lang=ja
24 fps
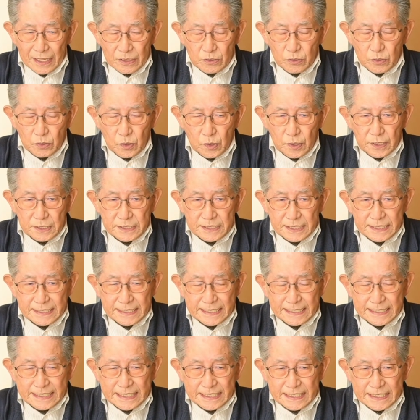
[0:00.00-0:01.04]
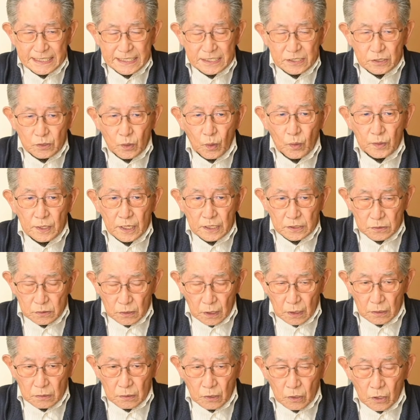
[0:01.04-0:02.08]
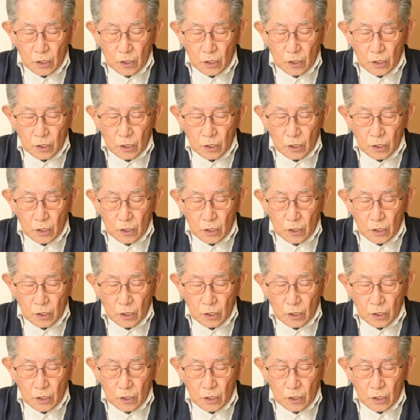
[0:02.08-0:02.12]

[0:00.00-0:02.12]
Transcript: 時々チチチチって声を出すことがある。